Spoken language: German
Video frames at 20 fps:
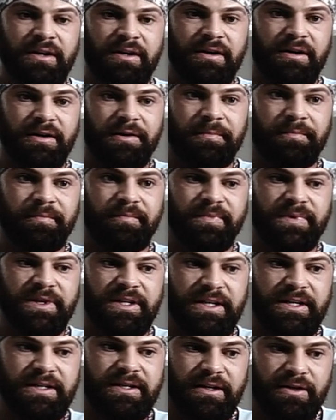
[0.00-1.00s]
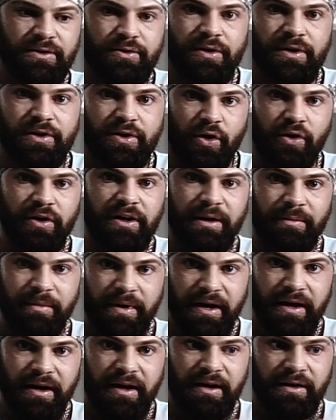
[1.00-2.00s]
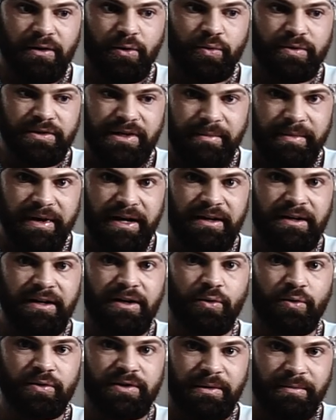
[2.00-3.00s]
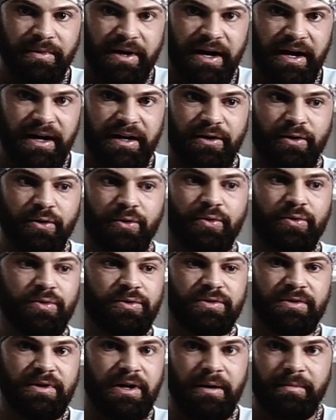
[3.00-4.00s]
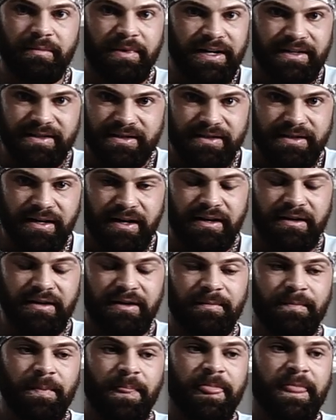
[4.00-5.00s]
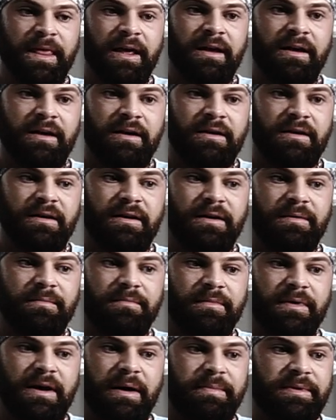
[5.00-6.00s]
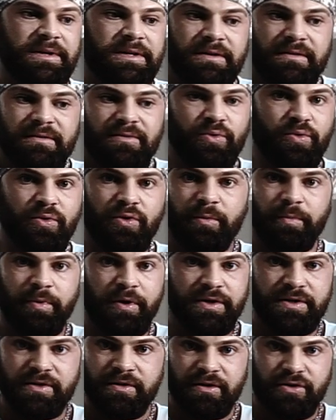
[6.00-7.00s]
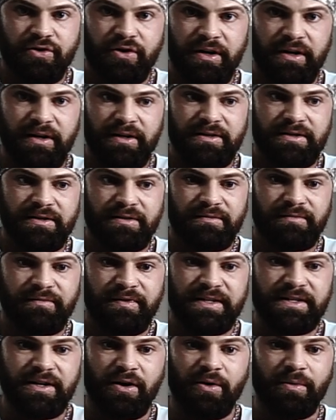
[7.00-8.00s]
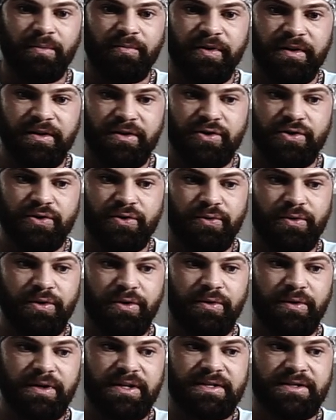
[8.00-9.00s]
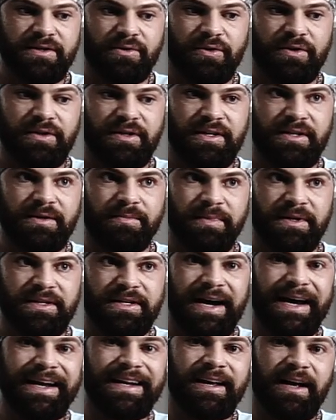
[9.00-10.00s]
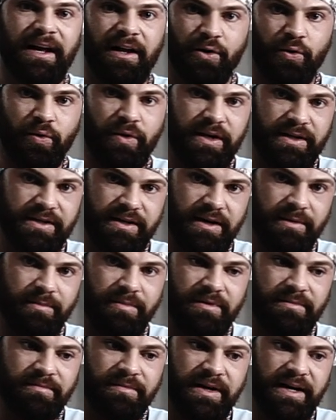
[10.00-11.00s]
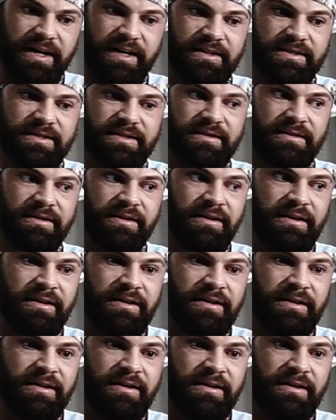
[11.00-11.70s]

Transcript: ähm, die ich natürlich online machen kann und am Handy und am Cardio und am ganzen Tag, ähm, habe ich nur noch Personal Trainings, was auch im Fitnessstudio ist und ich mit einkalkuliert habe als